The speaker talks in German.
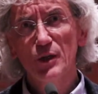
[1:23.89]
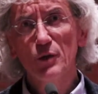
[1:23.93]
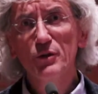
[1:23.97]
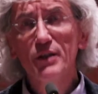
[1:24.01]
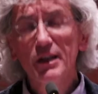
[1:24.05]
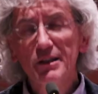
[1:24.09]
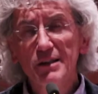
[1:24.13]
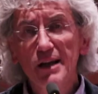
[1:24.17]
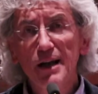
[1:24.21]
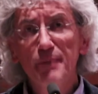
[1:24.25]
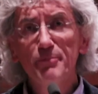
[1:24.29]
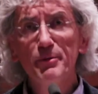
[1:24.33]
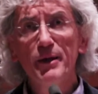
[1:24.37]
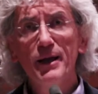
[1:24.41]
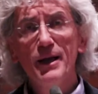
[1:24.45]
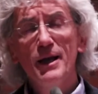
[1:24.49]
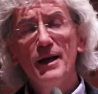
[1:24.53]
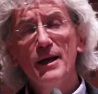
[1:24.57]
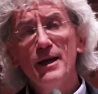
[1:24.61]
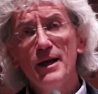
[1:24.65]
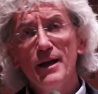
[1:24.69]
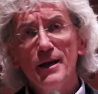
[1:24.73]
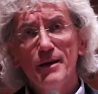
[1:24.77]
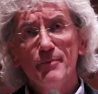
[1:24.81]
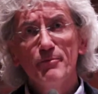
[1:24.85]
Und deshalb
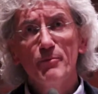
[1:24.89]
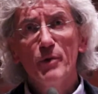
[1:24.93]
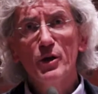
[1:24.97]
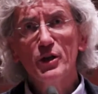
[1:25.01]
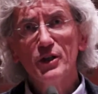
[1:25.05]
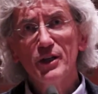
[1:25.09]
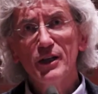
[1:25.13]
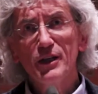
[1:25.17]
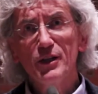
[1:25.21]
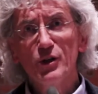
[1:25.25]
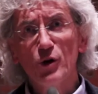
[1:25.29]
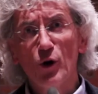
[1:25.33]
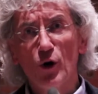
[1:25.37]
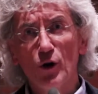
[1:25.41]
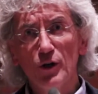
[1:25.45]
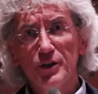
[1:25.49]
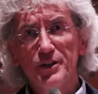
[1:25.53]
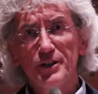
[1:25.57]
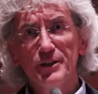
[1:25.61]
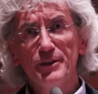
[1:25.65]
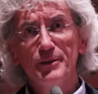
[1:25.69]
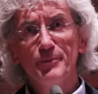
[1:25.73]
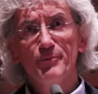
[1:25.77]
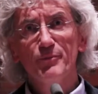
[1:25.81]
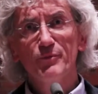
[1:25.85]
möchte ich
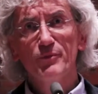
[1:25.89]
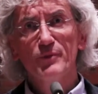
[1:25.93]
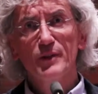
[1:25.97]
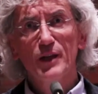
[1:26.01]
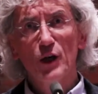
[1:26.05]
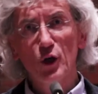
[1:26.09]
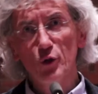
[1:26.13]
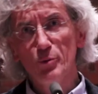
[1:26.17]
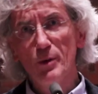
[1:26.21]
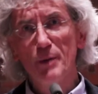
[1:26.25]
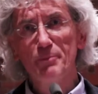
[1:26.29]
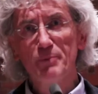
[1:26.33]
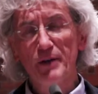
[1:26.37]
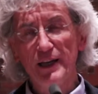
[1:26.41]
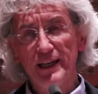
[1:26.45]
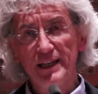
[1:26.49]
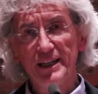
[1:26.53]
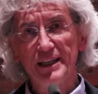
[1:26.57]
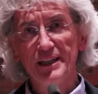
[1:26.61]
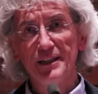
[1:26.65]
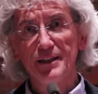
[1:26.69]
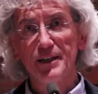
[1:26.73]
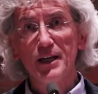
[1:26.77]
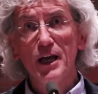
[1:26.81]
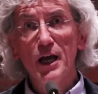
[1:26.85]
heute darüber
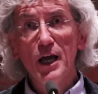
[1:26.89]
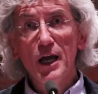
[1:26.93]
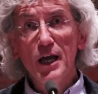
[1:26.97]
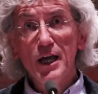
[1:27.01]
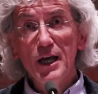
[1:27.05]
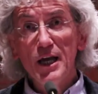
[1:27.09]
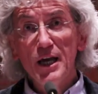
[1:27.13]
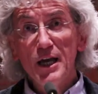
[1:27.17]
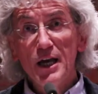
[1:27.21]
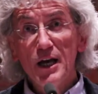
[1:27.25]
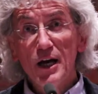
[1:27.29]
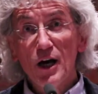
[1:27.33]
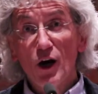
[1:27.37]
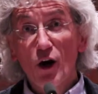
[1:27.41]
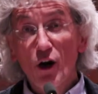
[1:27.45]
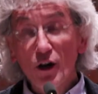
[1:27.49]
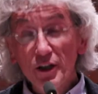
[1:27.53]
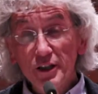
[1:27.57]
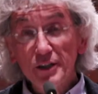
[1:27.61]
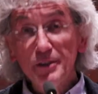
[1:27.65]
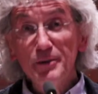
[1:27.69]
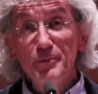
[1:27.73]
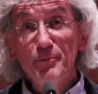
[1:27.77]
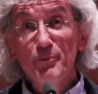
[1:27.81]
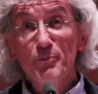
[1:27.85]
predigen.
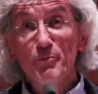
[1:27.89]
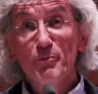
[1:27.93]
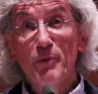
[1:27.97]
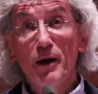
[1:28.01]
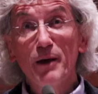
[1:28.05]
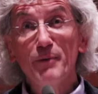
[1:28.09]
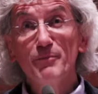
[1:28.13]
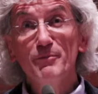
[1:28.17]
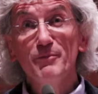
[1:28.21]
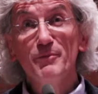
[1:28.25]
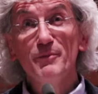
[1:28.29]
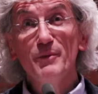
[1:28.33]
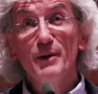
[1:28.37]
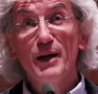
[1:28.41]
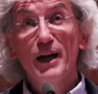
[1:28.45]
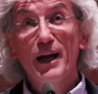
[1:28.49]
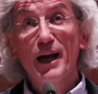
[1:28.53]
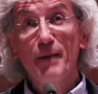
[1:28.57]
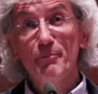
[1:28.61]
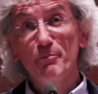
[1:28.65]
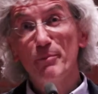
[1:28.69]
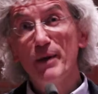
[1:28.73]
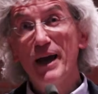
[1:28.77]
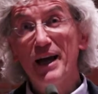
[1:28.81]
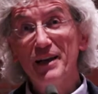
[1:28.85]
Heute beim
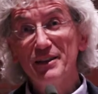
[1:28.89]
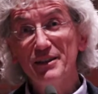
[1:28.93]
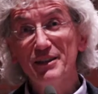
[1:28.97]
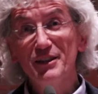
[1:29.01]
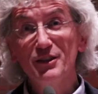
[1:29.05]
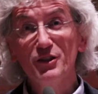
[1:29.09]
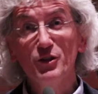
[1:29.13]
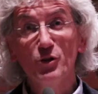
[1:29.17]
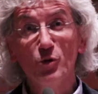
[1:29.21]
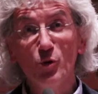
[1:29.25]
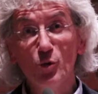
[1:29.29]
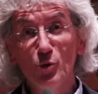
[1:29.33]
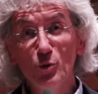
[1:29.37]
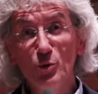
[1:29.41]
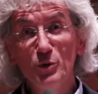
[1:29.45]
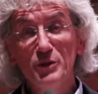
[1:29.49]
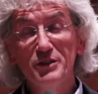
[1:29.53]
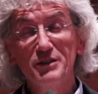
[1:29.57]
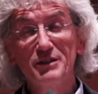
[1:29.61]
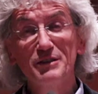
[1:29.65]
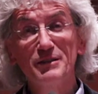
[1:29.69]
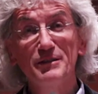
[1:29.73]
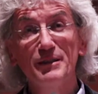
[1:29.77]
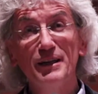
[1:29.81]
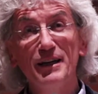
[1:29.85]
Remberti
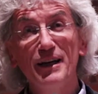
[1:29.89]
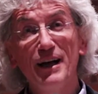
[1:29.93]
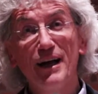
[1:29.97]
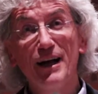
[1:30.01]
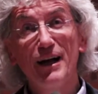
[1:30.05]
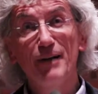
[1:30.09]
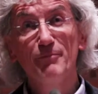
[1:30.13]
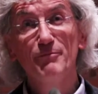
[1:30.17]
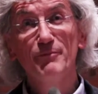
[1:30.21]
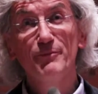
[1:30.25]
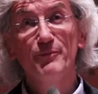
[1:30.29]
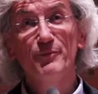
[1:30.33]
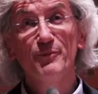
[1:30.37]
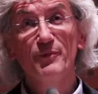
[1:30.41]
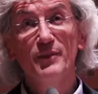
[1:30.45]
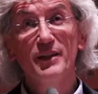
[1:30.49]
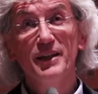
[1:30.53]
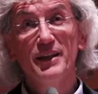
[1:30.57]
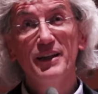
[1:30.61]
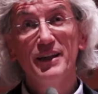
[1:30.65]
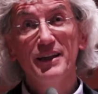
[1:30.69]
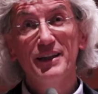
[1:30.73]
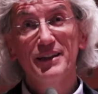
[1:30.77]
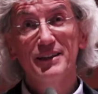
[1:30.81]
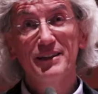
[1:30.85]
Gruß am
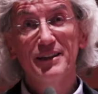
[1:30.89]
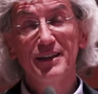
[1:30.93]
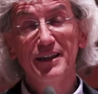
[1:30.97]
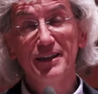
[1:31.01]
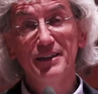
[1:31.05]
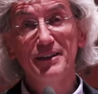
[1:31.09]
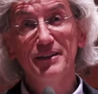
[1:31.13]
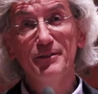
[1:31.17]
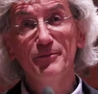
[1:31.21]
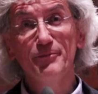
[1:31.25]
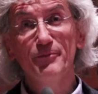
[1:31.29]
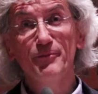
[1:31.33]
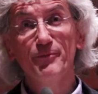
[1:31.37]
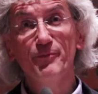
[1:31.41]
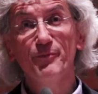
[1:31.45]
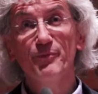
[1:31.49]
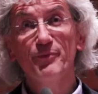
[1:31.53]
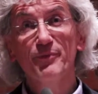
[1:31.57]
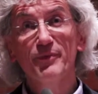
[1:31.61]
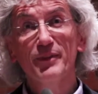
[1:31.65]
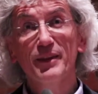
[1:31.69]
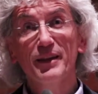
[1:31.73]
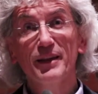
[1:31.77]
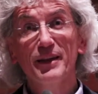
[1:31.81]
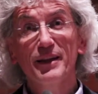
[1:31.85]
dritten
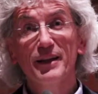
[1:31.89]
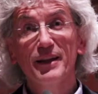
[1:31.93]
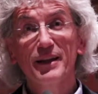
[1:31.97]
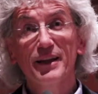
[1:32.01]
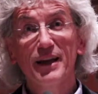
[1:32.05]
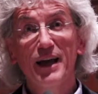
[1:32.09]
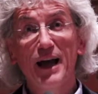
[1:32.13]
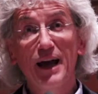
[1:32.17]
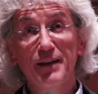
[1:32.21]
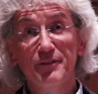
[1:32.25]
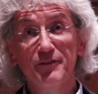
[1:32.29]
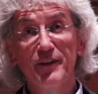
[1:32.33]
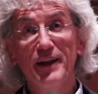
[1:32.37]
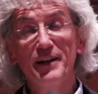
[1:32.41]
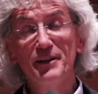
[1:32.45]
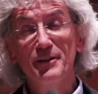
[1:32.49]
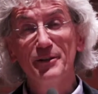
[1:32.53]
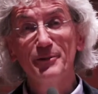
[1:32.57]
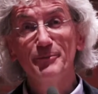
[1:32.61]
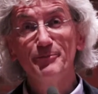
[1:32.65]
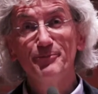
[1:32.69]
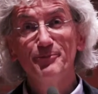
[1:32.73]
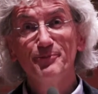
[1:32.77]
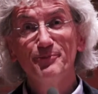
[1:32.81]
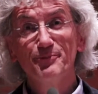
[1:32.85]

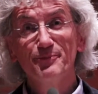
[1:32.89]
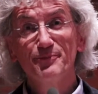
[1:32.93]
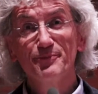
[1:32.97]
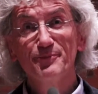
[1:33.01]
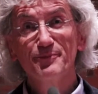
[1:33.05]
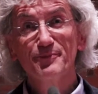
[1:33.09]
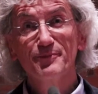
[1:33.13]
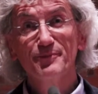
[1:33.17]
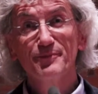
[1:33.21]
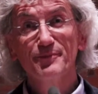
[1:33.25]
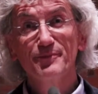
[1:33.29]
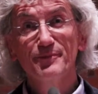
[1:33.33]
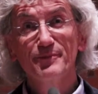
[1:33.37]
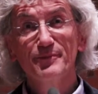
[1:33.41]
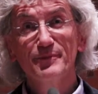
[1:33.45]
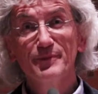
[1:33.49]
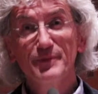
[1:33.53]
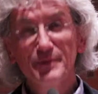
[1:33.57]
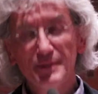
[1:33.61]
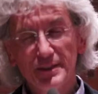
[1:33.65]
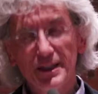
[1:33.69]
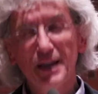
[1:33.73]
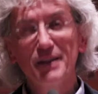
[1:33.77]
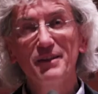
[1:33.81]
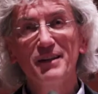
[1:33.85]
Advent.
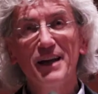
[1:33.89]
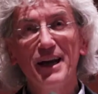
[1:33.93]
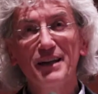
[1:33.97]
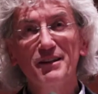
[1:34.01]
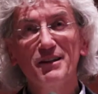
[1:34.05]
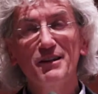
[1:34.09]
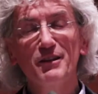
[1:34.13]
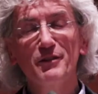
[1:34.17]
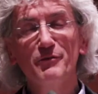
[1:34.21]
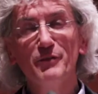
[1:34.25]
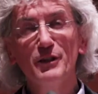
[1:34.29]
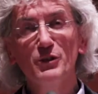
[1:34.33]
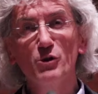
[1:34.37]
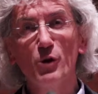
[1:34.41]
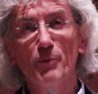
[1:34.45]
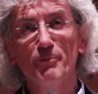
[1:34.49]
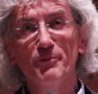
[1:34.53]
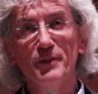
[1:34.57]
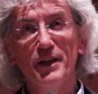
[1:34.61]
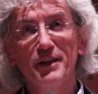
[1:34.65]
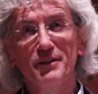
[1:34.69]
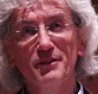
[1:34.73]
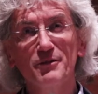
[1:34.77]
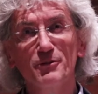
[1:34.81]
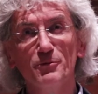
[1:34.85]
Seien Sie herzlich
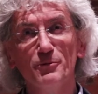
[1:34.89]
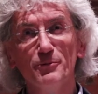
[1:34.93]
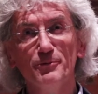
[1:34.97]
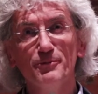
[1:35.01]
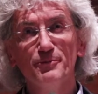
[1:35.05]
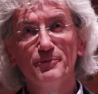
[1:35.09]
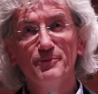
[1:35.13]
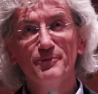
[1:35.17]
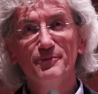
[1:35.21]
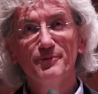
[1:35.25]
willkommen dazu.